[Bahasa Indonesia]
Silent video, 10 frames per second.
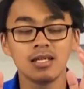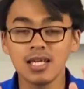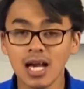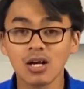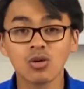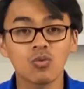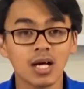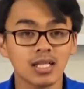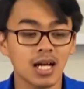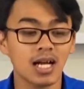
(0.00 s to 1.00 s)
yang
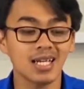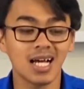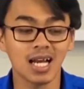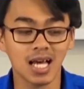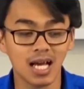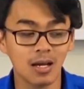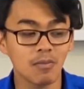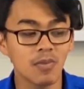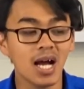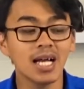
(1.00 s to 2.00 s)
kuat adalah
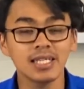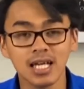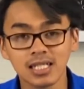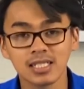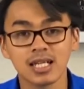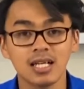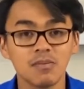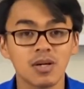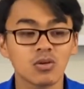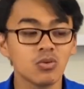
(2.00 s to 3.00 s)
banyak sekali
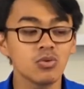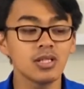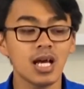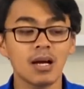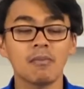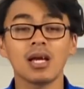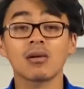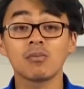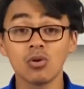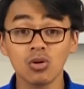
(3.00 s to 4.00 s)
pengguna
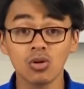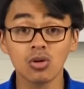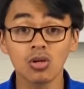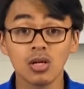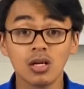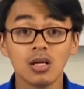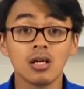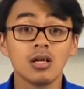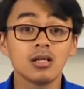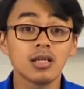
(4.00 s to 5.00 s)
MacBook
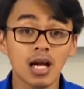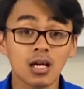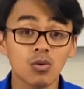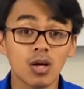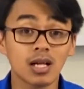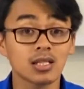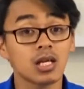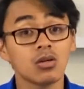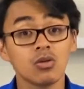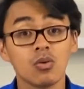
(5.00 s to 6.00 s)
yang keluaran
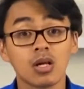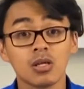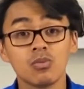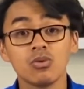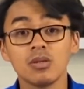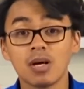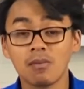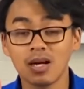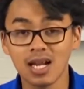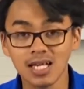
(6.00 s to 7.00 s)
tahun
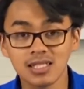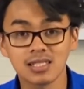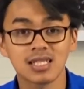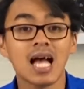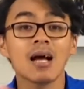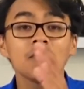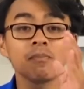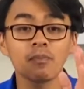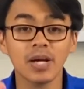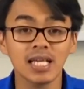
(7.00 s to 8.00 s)
2015
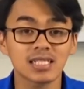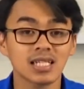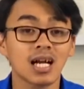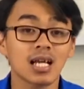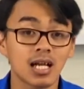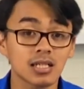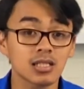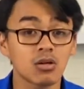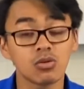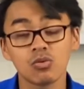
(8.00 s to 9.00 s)
sampai sekarang
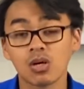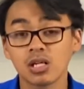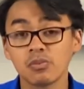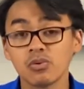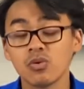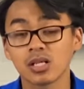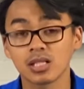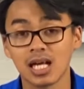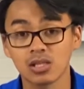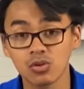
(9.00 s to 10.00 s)
tahun
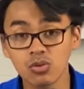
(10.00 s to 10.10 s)
2021